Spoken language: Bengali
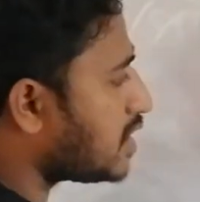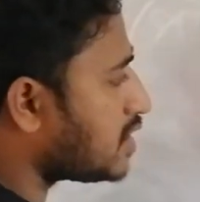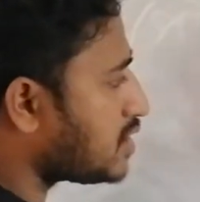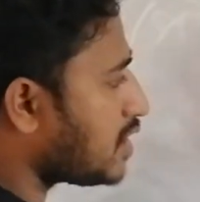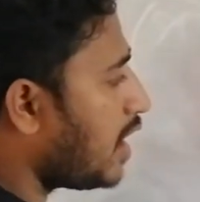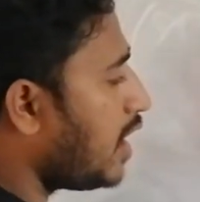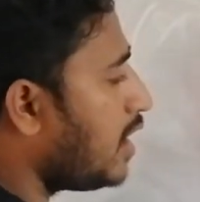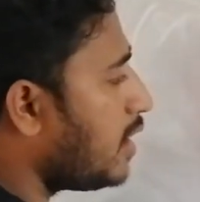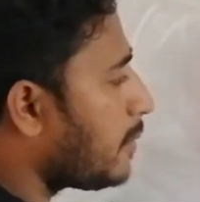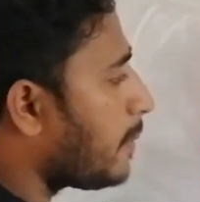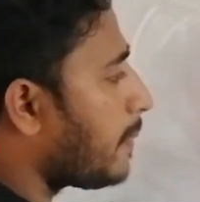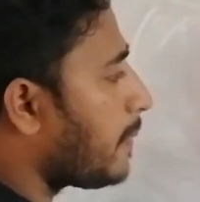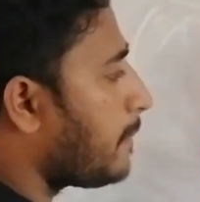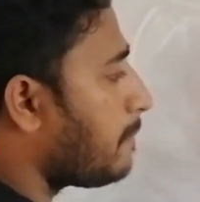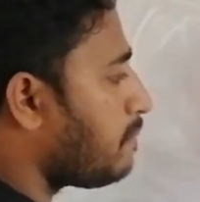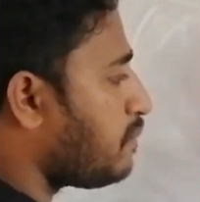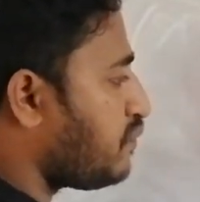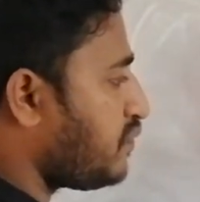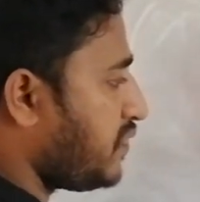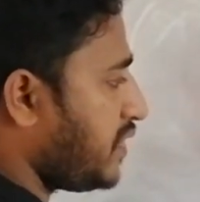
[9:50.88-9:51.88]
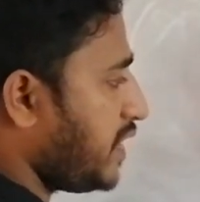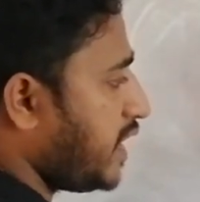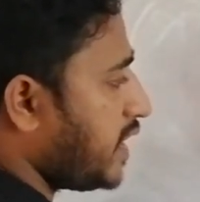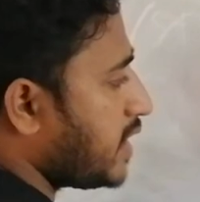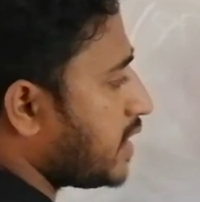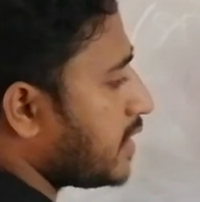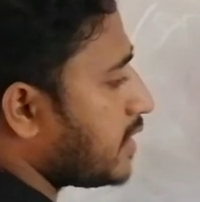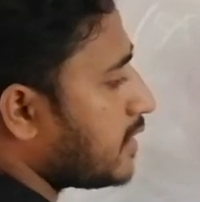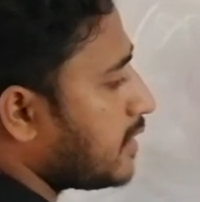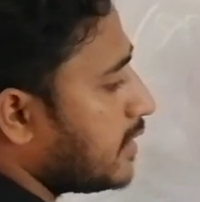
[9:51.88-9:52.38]
কত
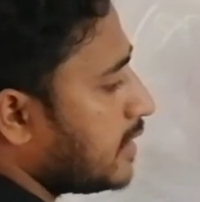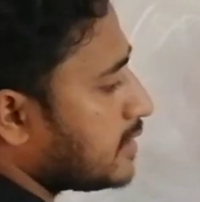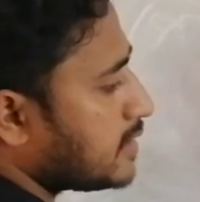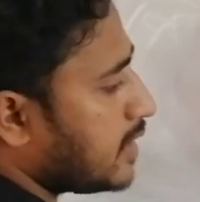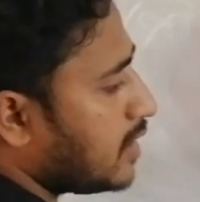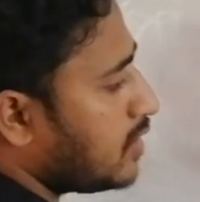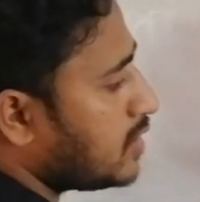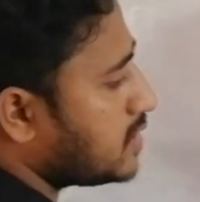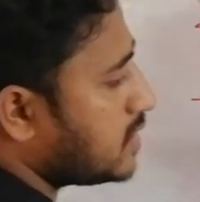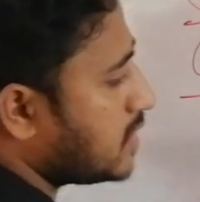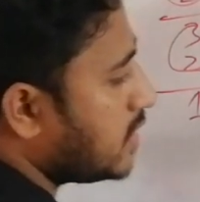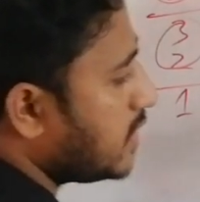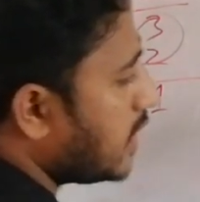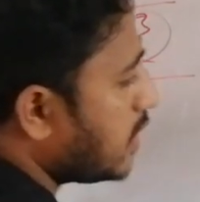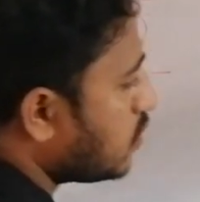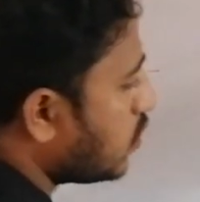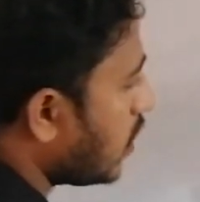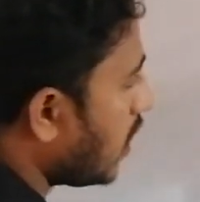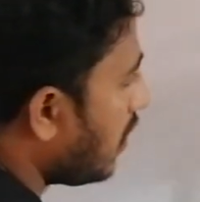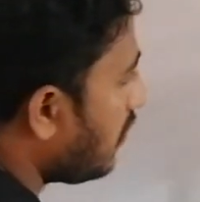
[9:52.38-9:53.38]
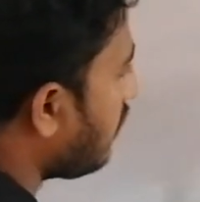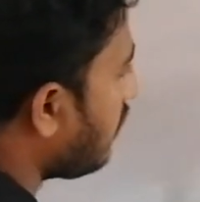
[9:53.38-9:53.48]
তিন তাহলে তিন আর দুইয়ে